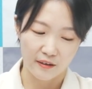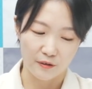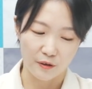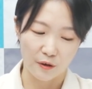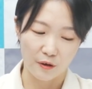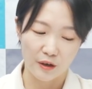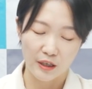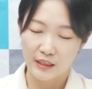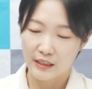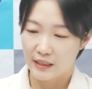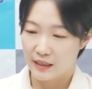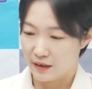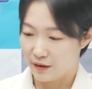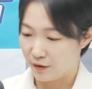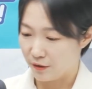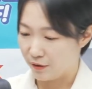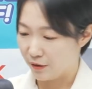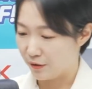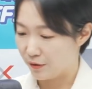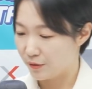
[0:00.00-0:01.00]
그래서
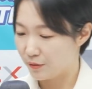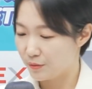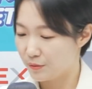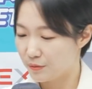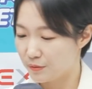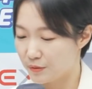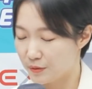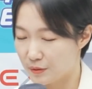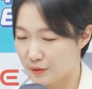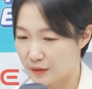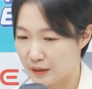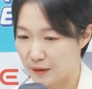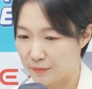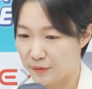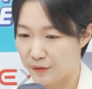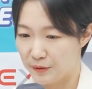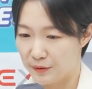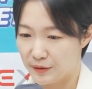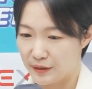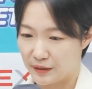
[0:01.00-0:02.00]
어,
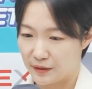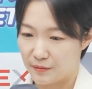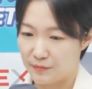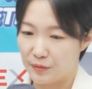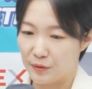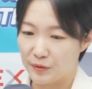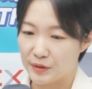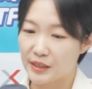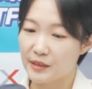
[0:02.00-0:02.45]
장표를 잠깐